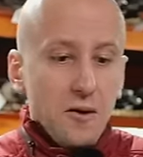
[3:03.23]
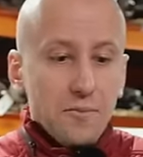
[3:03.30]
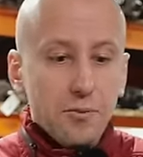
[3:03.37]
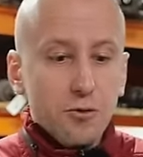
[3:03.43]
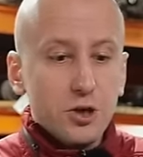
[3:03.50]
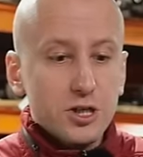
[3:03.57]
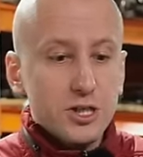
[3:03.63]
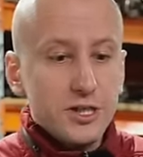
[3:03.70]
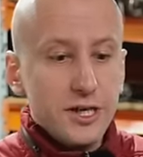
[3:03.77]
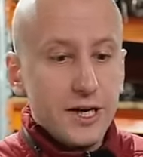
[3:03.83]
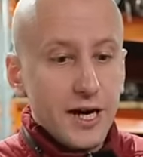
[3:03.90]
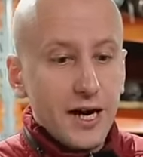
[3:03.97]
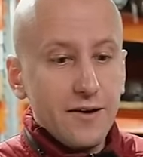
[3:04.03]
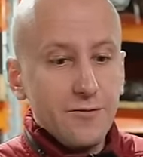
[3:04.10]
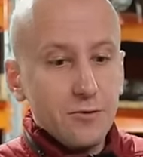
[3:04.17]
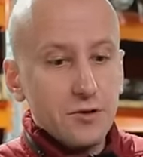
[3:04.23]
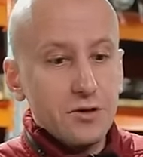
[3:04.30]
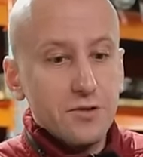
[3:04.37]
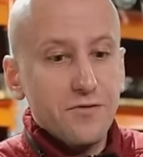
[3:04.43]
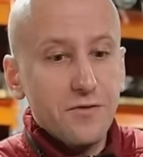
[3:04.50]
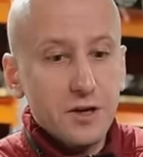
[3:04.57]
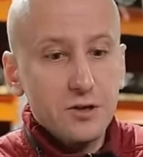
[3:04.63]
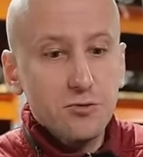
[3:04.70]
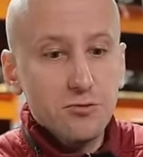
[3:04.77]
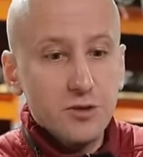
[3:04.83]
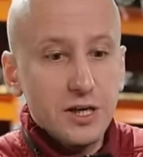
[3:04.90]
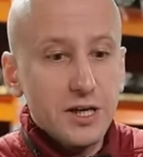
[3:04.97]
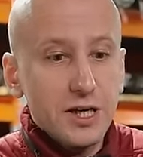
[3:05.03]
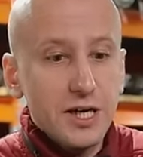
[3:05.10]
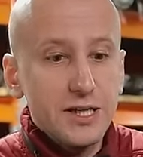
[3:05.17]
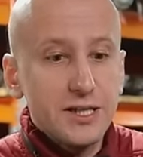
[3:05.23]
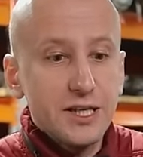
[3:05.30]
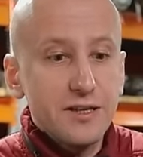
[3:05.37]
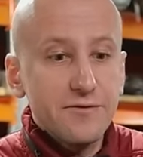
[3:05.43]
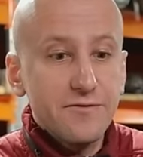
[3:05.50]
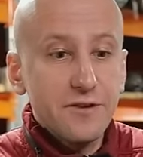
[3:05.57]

поршни, а вот форсунки от